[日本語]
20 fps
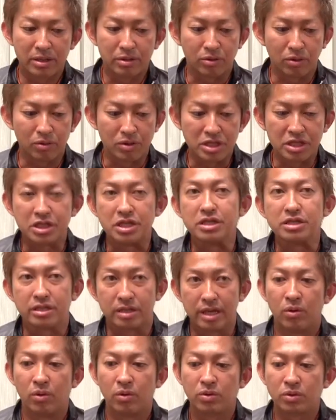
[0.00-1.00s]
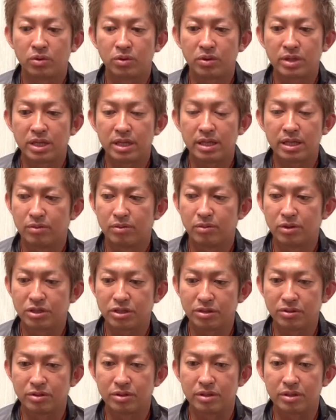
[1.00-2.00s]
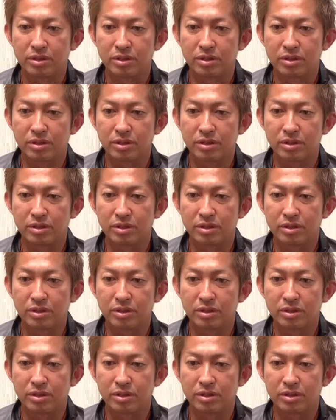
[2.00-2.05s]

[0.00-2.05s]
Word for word: クトの位置って本当にもちろん